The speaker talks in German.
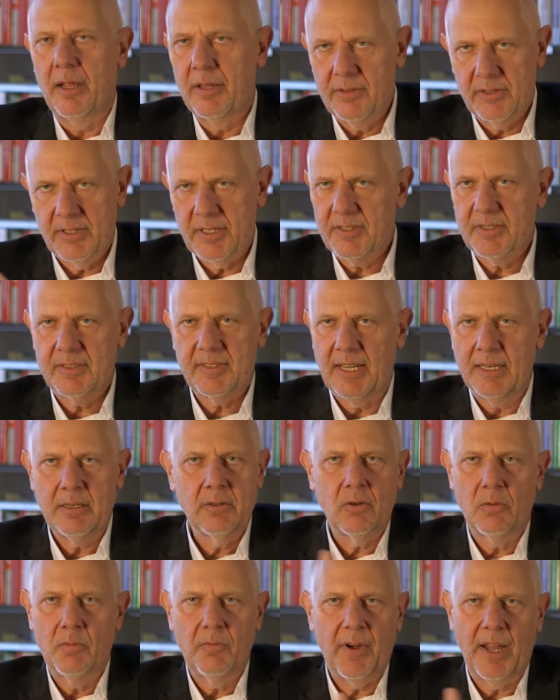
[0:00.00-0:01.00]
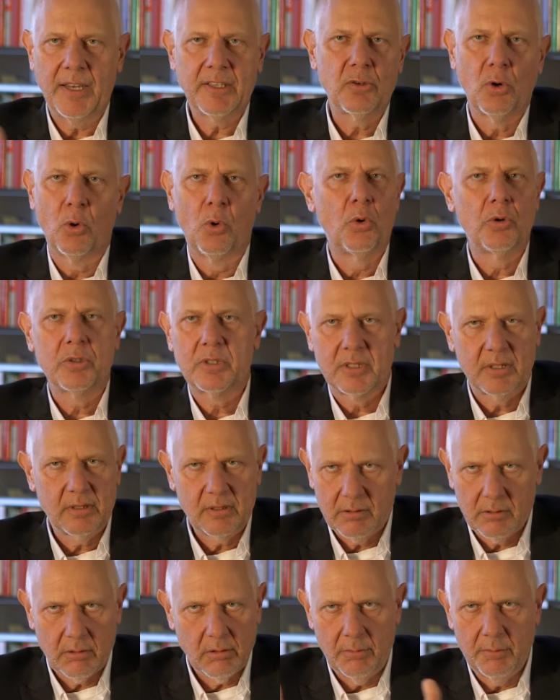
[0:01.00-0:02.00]
Also das Zentrum war
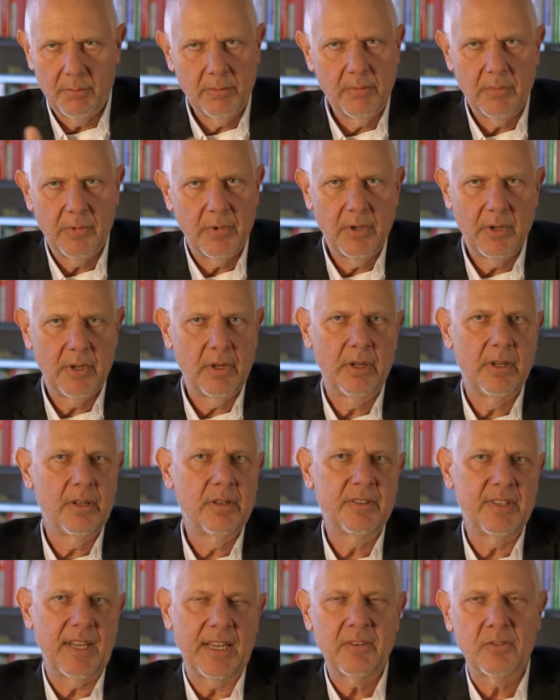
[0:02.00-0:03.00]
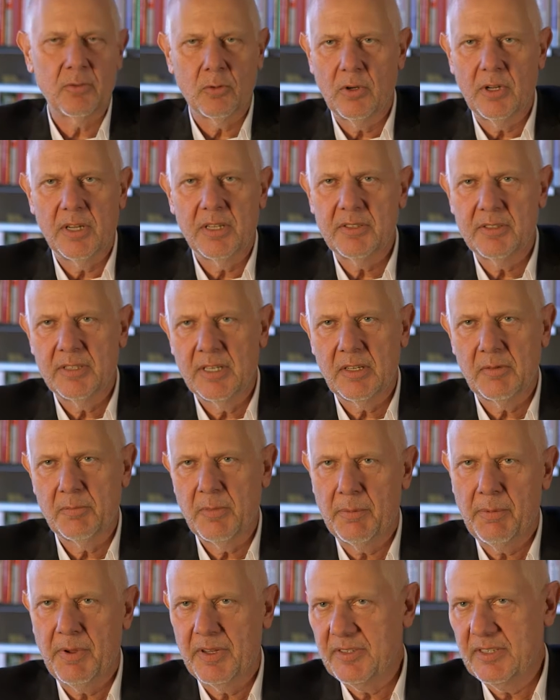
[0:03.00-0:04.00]
tot, um äh, 6 Uhr ist nichts
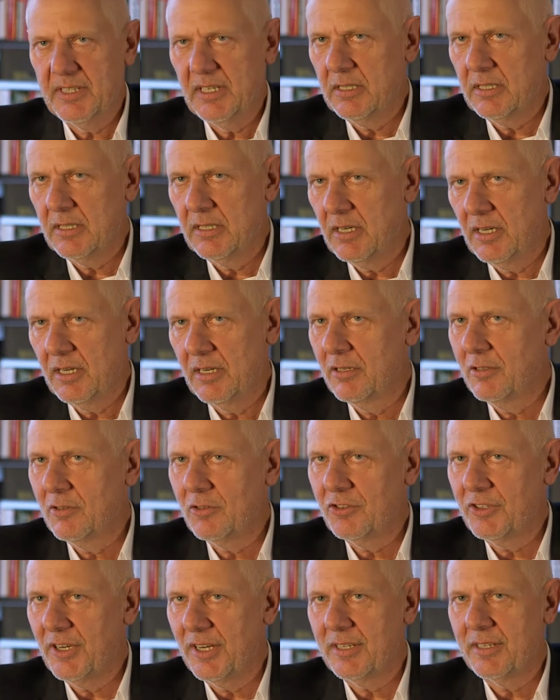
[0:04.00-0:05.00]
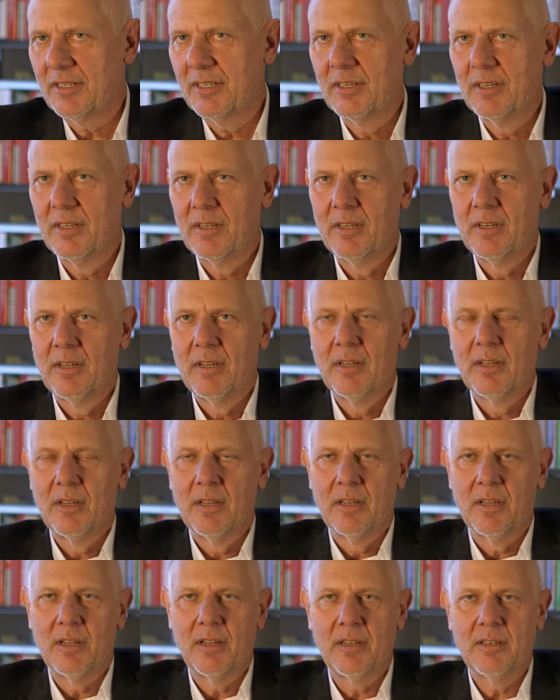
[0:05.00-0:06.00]
mehr passiert in der Innenstadt.
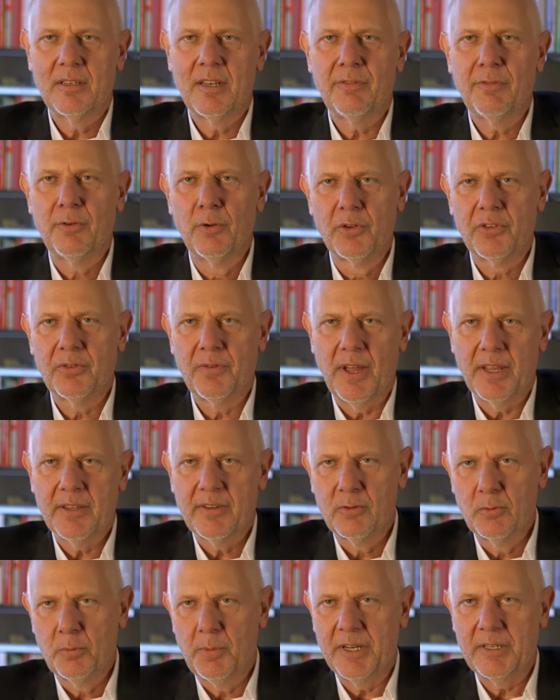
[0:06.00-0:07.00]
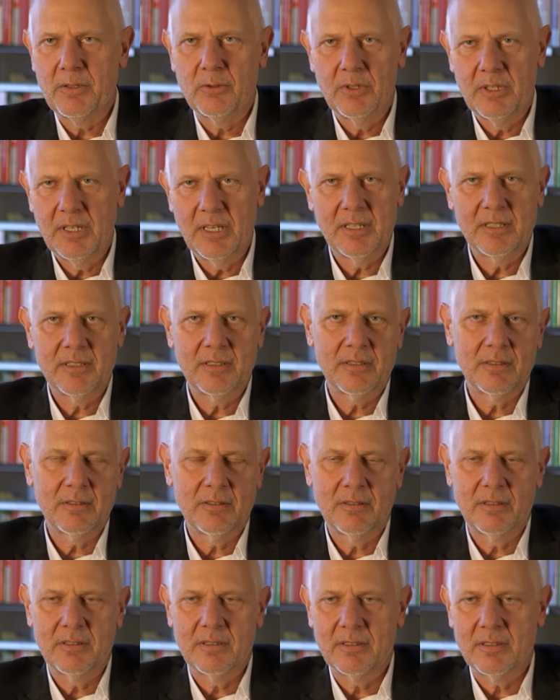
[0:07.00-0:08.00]
Äh, der Fluss war zu betoniert
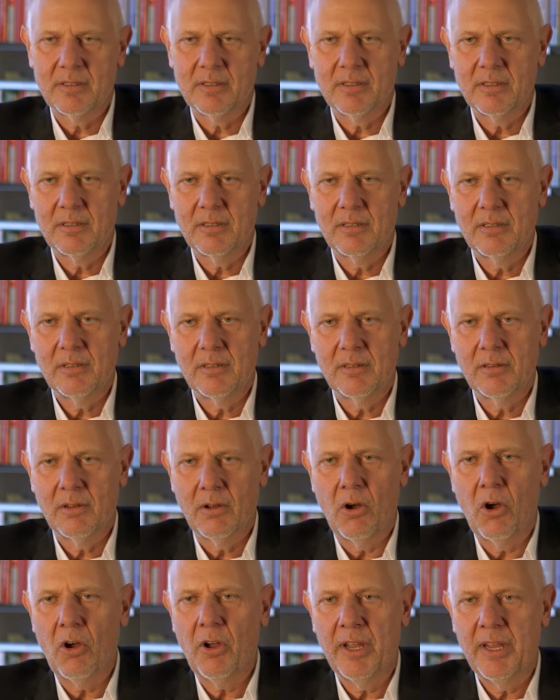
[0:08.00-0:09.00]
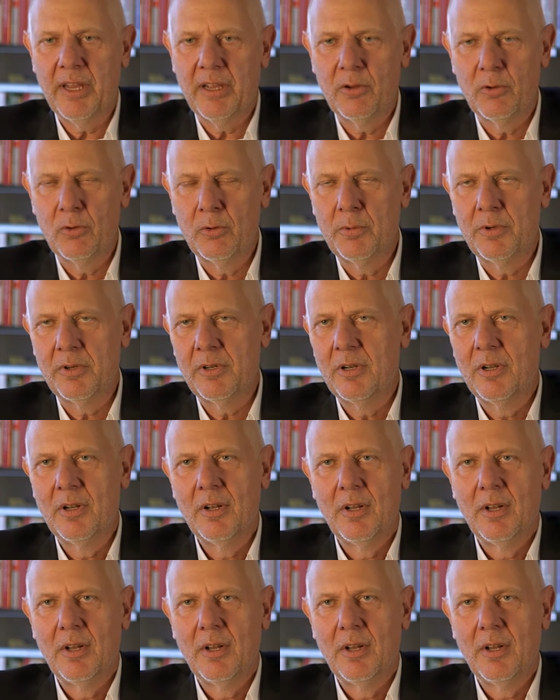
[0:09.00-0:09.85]
und äh, roch eher übel.